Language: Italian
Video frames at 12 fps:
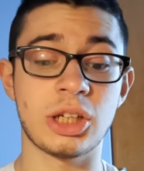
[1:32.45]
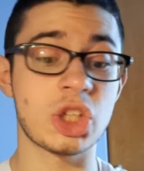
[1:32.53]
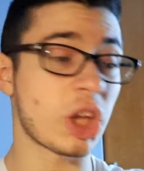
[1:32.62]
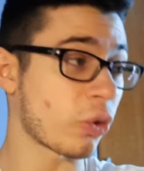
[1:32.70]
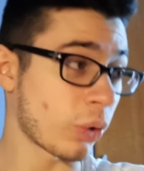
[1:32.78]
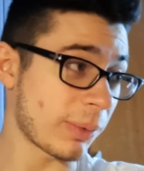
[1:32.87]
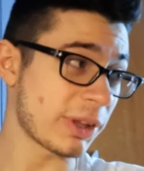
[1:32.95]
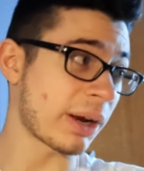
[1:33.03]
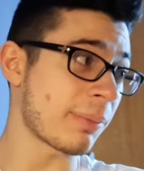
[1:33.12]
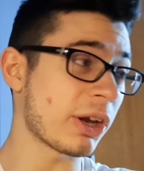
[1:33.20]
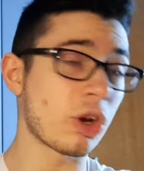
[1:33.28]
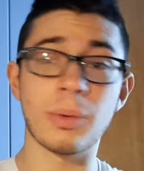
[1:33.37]
c'è sicuramente
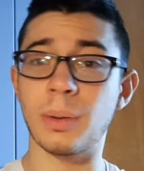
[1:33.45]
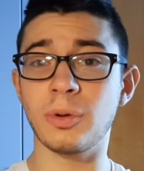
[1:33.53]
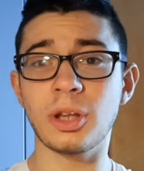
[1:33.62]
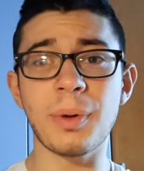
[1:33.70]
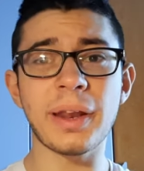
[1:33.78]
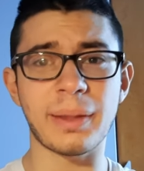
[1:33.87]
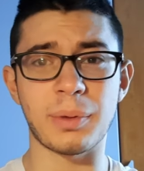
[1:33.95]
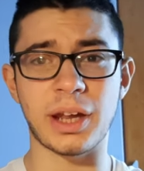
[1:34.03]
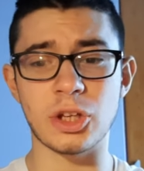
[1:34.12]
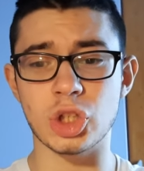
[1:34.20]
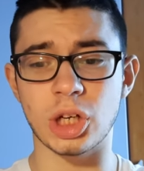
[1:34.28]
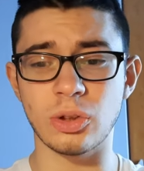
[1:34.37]
rammarico per i punti persi perché
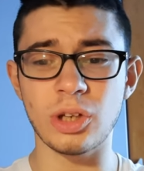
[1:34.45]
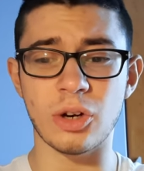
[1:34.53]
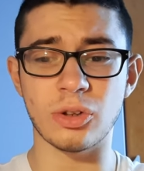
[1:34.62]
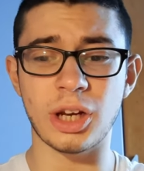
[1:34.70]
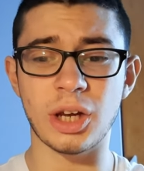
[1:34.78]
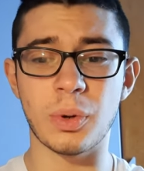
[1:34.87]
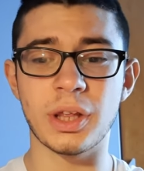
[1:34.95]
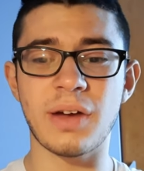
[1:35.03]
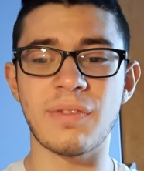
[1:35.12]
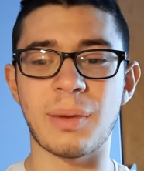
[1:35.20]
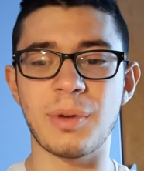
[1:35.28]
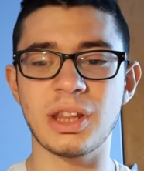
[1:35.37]
i giocatori hanno delle qualità
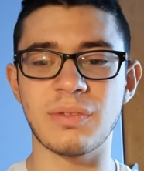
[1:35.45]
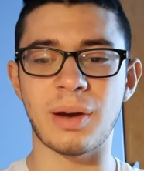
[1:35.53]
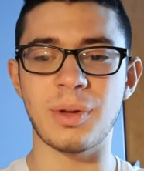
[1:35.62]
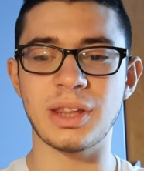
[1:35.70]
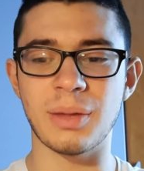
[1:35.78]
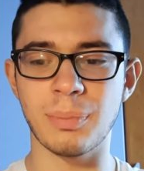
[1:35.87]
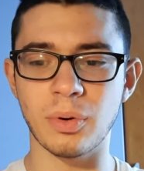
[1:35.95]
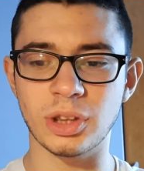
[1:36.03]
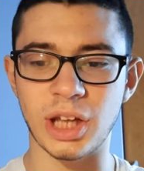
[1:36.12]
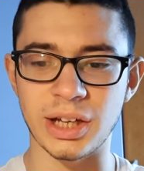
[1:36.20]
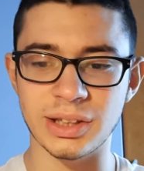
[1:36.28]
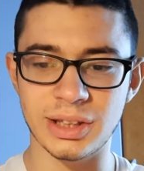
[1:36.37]
veramente, veramente
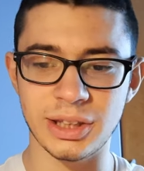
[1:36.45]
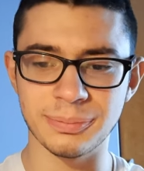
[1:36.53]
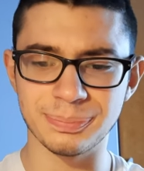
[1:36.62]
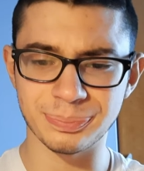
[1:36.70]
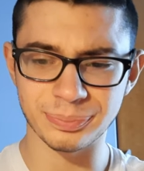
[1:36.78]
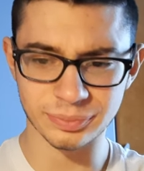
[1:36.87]
importanti